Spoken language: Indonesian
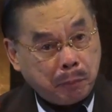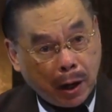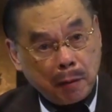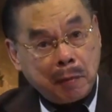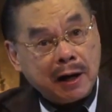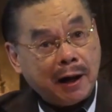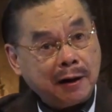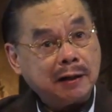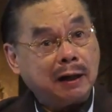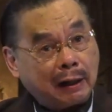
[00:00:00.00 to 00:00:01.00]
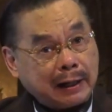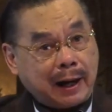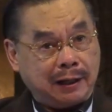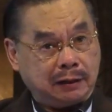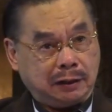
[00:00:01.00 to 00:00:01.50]
permanent
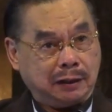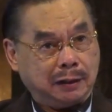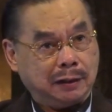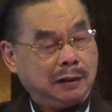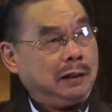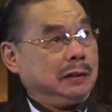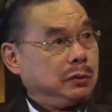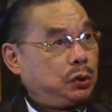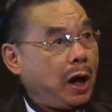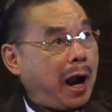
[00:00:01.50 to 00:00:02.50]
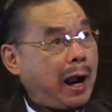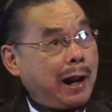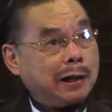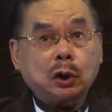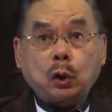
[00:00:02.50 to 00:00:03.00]
reality.
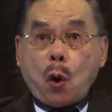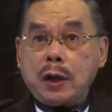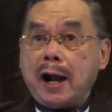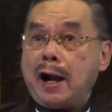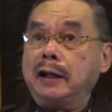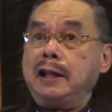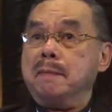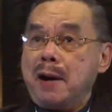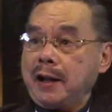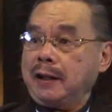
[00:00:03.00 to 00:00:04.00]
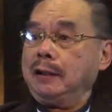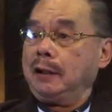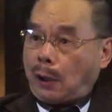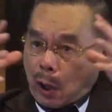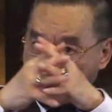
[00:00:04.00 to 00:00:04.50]
Jangan goyang iman.
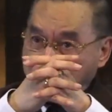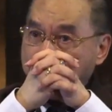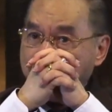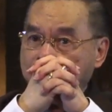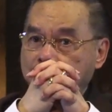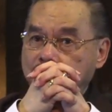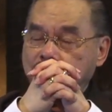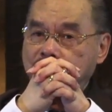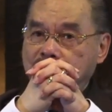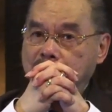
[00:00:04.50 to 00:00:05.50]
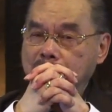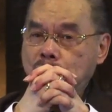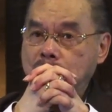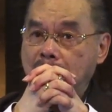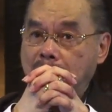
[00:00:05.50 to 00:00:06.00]
Klop. Ya
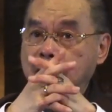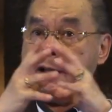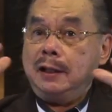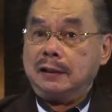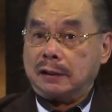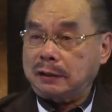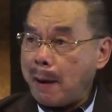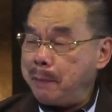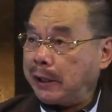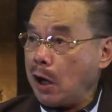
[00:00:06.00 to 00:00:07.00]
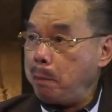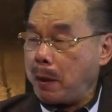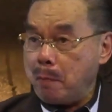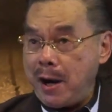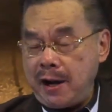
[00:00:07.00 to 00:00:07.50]
saudara. Tetapi kalau
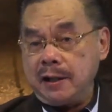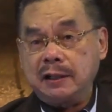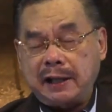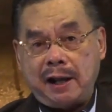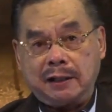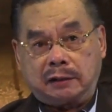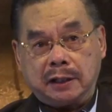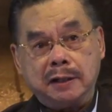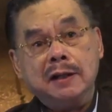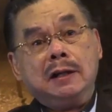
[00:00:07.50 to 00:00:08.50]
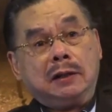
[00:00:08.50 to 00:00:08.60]
permanen reality,